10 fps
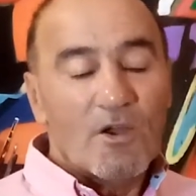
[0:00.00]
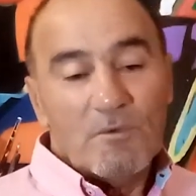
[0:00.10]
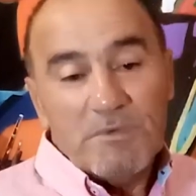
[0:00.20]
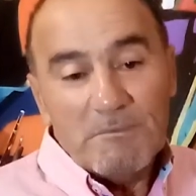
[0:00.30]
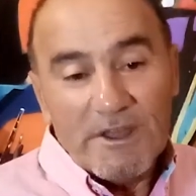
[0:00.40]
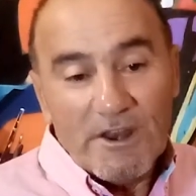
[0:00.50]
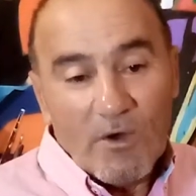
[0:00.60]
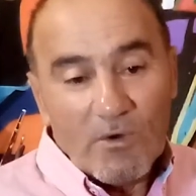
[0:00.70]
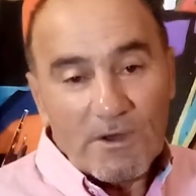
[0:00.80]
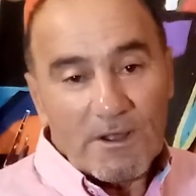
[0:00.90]
بمعنى
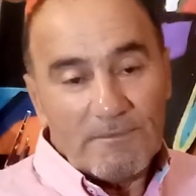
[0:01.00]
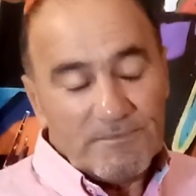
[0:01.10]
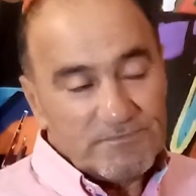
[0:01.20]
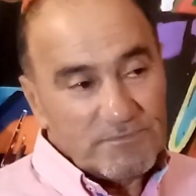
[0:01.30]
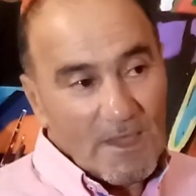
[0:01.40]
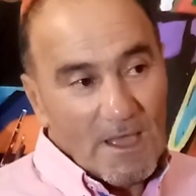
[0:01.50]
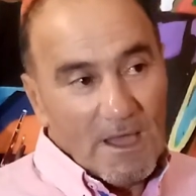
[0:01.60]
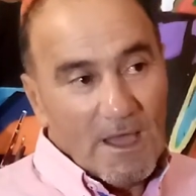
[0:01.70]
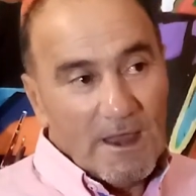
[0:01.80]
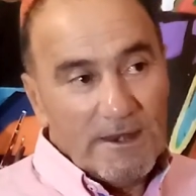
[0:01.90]
اخرى
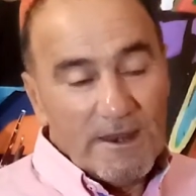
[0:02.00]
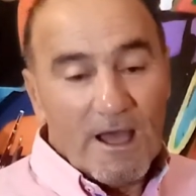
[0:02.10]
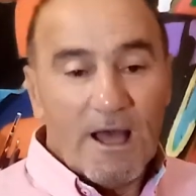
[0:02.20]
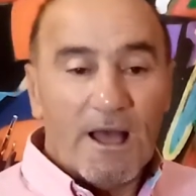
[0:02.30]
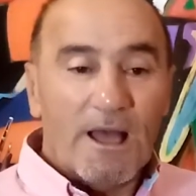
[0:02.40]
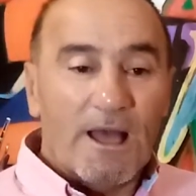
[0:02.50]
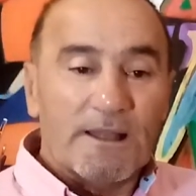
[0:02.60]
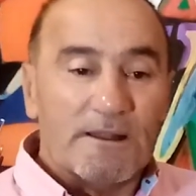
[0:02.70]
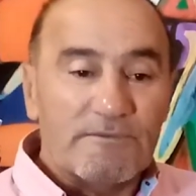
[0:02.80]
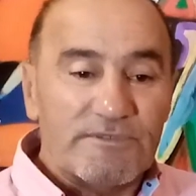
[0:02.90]
ان
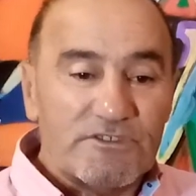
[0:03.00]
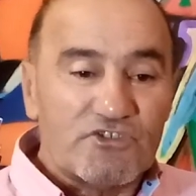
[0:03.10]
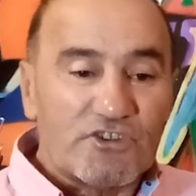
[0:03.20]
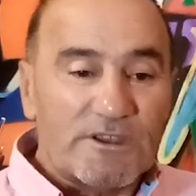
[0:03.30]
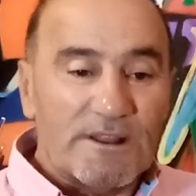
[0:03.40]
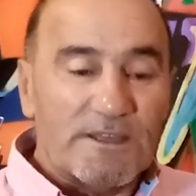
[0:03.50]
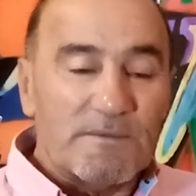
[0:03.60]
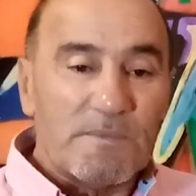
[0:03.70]
هذا الفن التشكيلي